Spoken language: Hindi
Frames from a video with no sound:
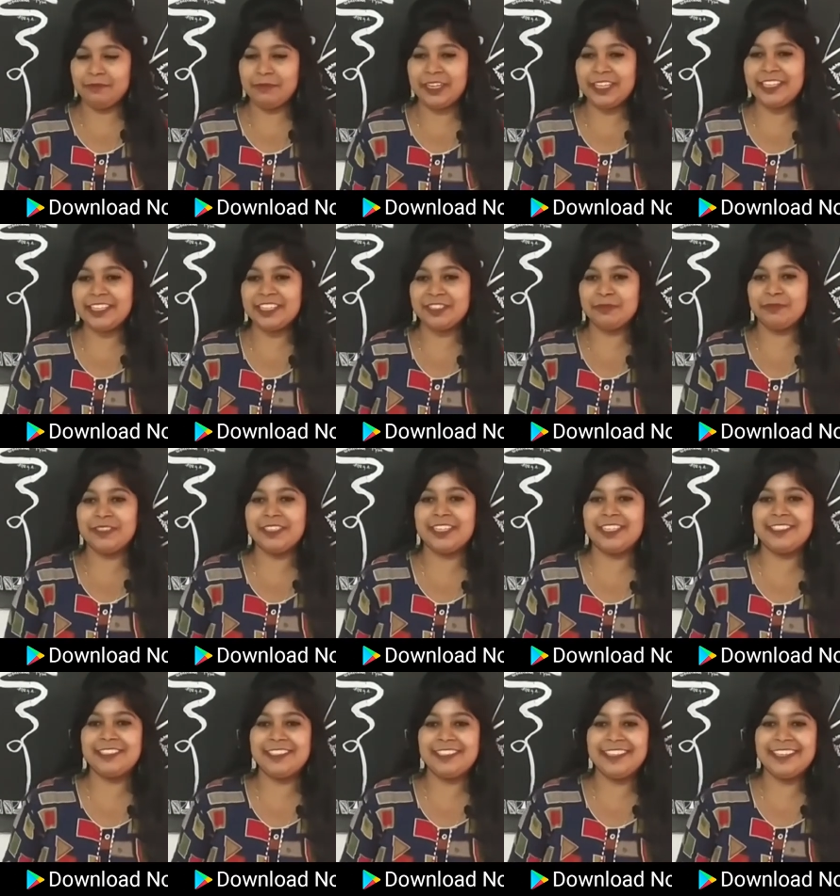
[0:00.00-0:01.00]
बड़ी
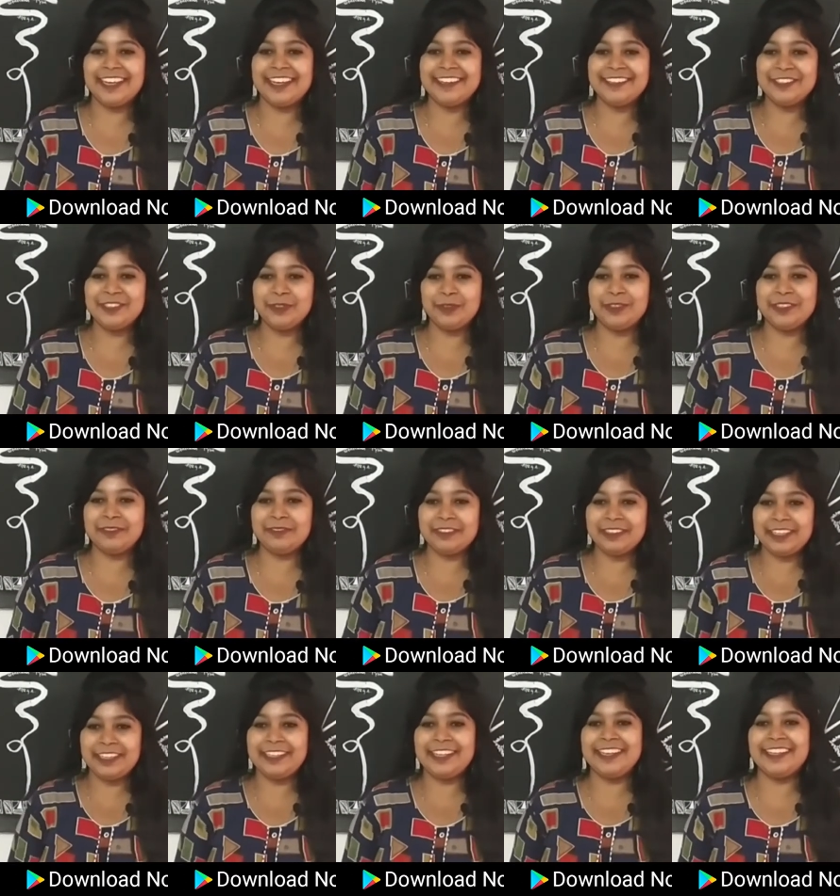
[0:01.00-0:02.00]
कशमकश थी यार सोच
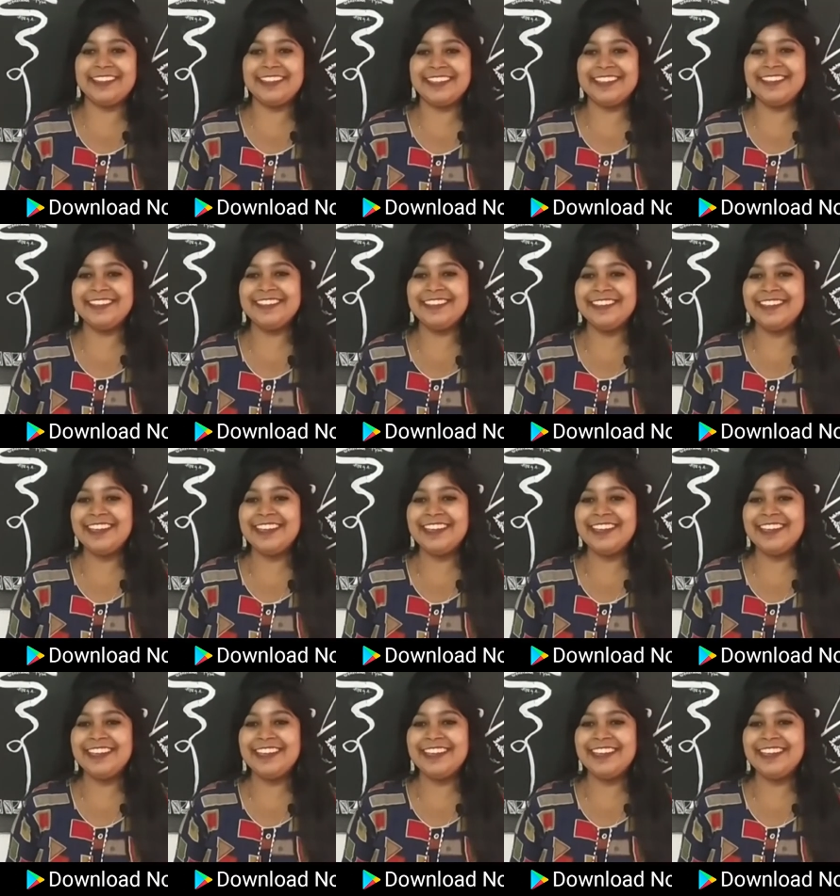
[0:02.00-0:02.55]
से ही रहे थे